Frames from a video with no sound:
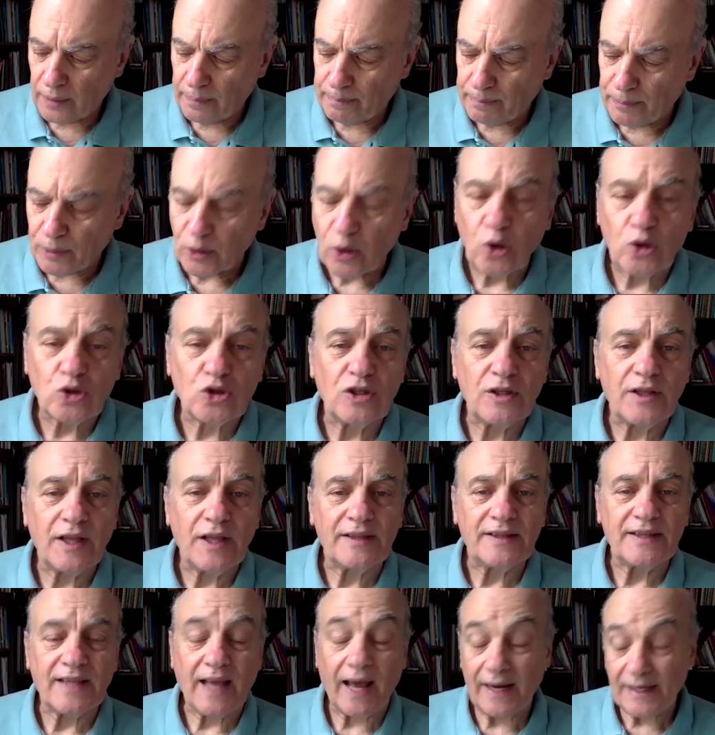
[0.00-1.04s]

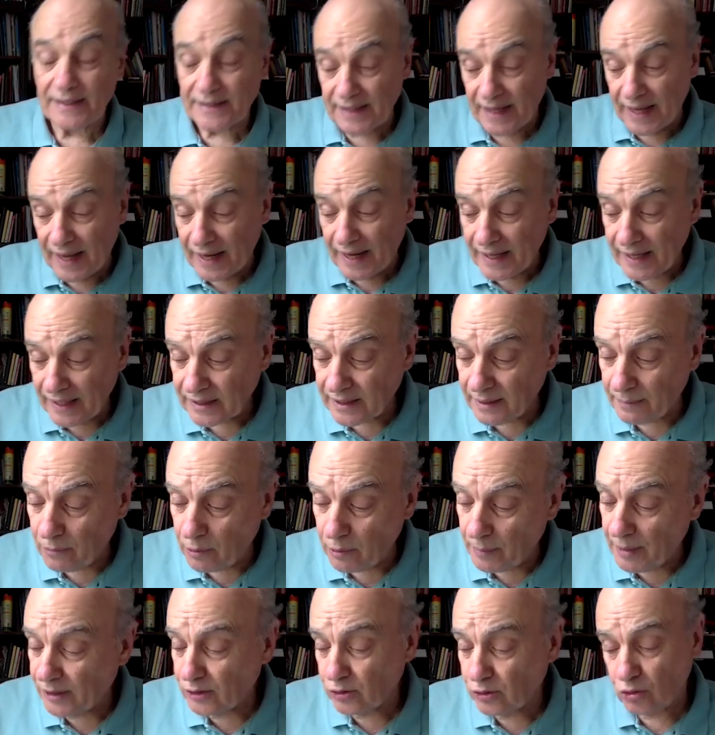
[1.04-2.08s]
prooccidentales. En este
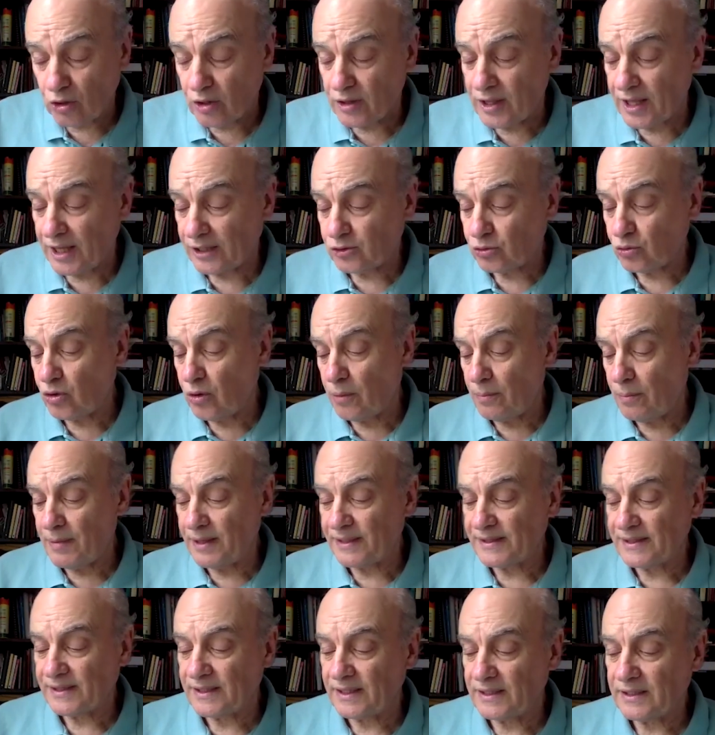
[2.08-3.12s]
momento, desde hace unos
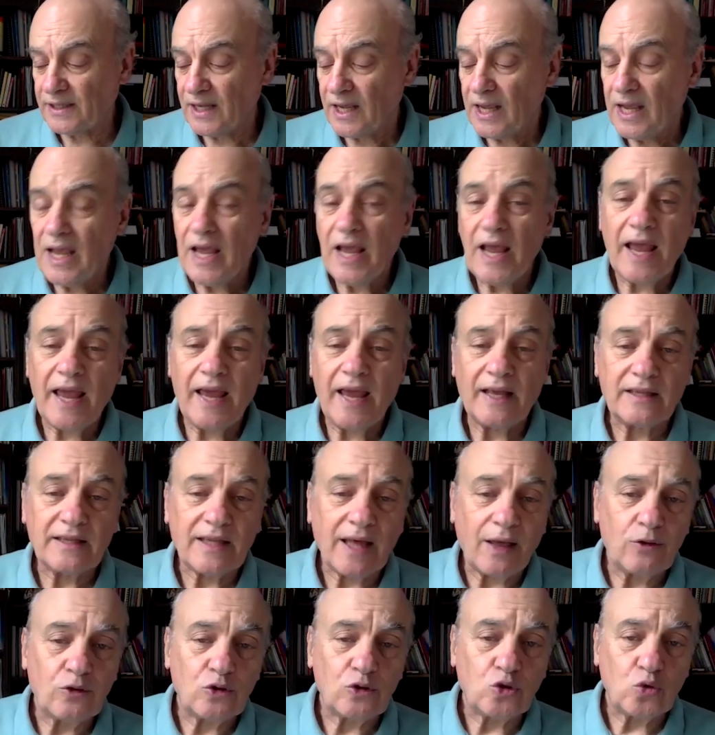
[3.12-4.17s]
meses,
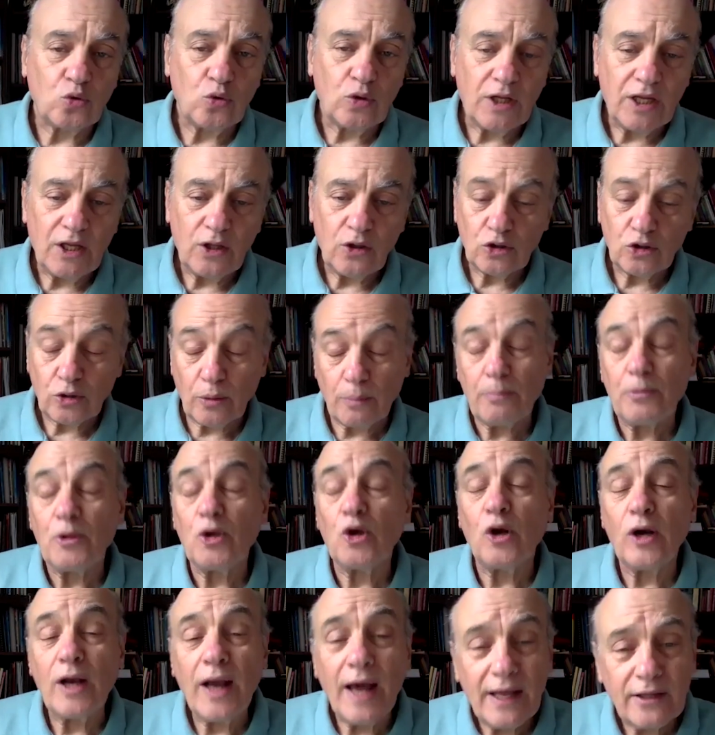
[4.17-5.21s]
Estados Unidos,
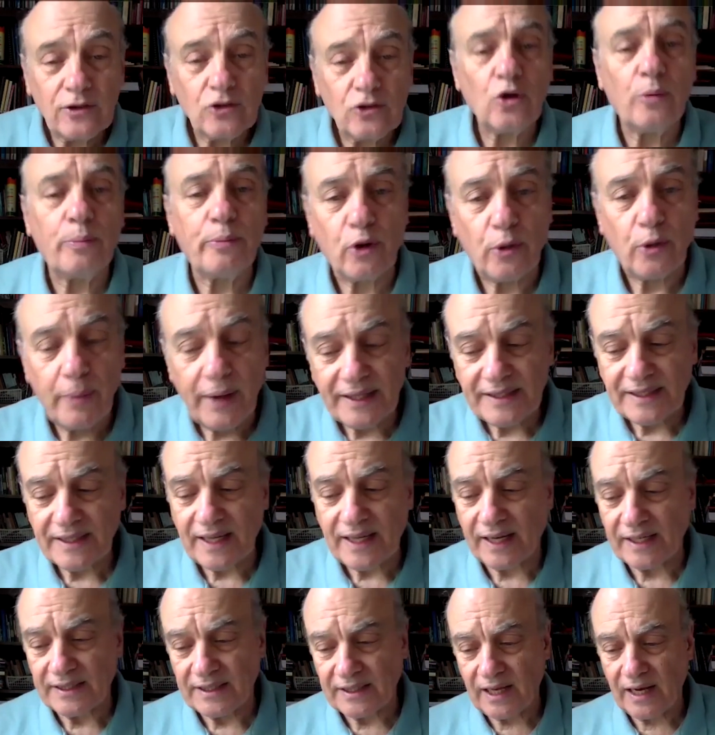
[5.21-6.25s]
violando promesas
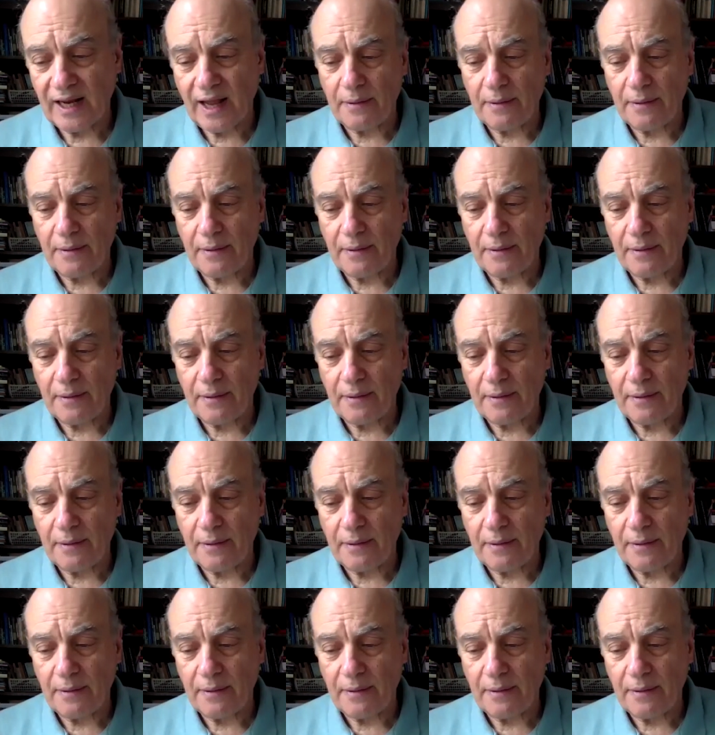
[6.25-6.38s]
que se le